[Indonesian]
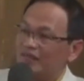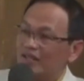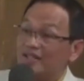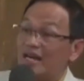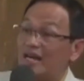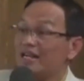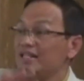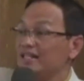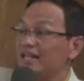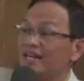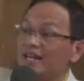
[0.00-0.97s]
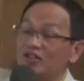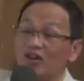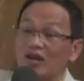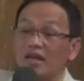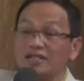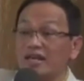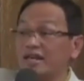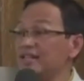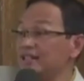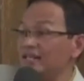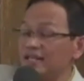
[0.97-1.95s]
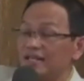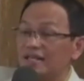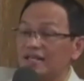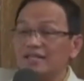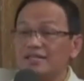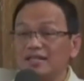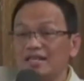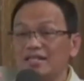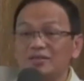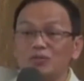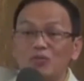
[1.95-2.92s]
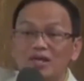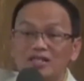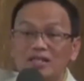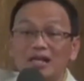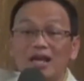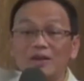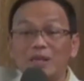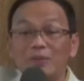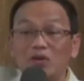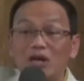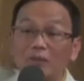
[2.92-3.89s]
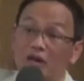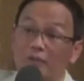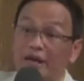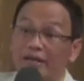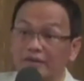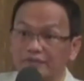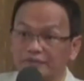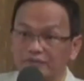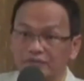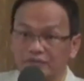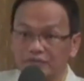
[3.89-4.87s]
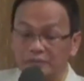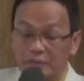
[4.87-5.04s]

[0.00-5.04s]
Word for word: Jangan di sini lihat orang, jangan di sini. Di sini semua sedang berpura-pura baik. Hmm.